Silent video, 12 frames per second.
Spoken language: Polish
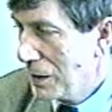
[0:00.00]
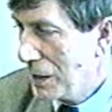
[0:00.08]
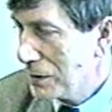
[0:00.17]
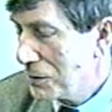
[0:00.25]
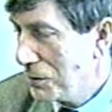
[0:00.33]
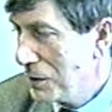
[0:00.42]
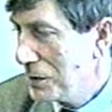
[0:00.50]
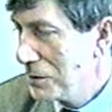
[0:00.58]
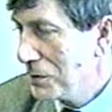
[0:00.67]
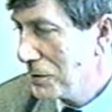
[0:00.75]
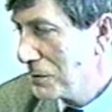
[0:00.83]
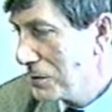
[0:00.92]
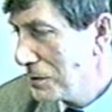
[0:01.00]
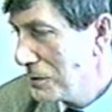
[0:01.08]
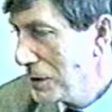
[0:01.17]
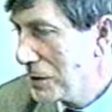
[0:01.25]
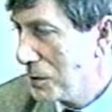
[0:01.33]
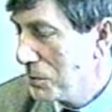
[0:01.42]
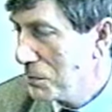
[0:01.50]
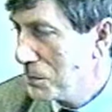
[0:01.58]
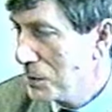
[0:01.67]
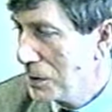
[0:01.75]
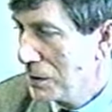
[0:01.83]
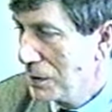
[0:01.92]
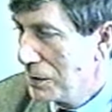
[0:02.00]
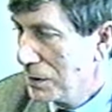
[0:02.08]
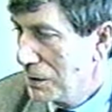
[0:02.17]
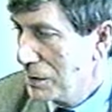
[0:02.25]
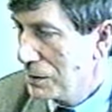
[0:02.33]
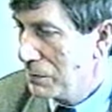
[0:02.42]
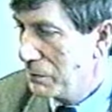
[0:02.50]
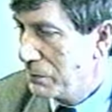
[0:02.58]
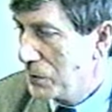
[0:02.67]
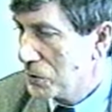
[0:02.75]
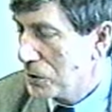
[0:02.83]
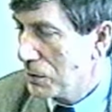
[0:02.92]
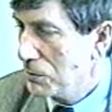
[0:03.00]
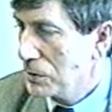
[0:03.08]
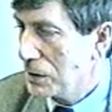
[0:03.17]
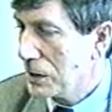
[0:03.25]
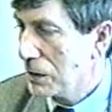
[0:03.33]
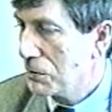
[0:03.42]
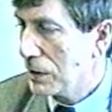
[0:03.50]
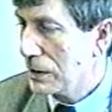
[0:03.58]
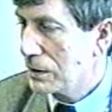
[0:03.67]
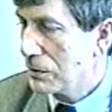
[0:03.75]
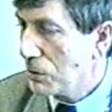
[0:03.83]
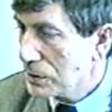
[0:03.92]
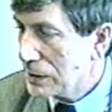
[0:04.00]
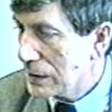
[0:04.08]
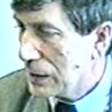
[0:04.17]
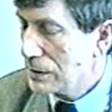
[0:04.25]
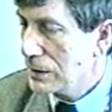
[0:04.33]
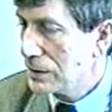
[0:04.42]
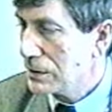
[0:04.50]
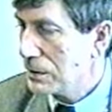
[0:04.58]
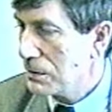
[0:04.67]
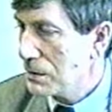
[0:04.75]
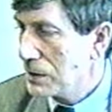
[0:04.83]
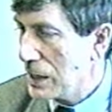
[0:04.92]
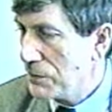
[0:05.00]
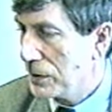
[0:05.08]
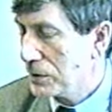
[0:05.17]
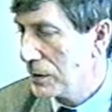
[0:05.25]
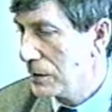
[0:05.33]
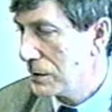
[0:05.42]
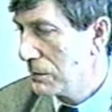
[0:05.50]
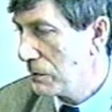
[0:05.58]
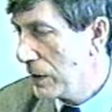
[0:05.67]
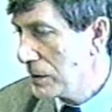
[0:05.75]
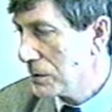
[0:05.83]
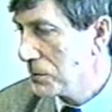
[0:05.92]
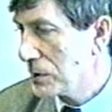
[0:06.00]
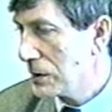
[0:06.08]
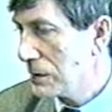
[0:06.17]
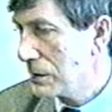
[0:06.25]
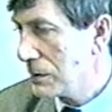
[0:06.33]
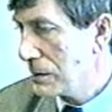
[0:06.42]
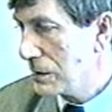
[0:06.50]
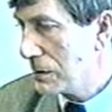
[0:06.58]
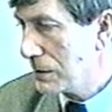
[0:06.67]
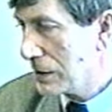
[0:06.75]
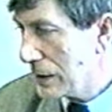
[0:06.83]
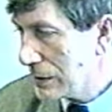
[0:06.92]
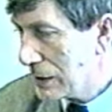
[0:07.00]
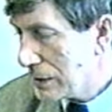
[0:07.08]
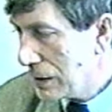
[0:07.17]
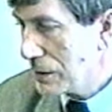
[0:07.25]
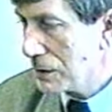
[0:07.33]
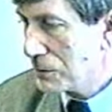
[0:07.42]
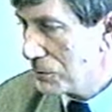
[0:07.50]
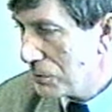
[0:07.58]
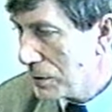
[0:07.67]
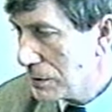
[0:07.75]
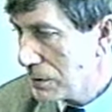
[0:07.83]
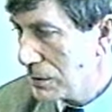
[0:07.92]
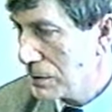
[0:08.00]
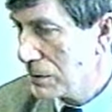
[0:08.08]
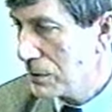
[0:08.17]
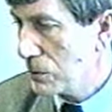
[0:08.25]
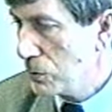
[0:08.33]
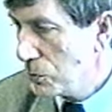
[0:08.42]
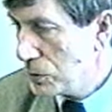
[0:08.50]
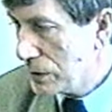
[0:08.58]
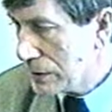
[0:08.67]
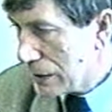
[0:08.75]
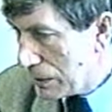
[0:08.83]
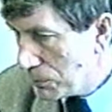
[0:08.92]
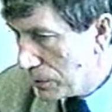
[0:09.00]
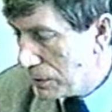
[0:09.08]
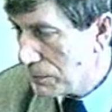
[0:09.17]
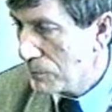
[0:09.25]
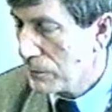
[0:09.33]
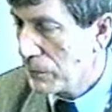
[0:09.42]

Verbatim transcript: a z kolei no, no, nie chciałbym y, wyszczególniać, że akurat to zadanie jest najważniejsze. Uważam, że te zadania, które że ludzie sami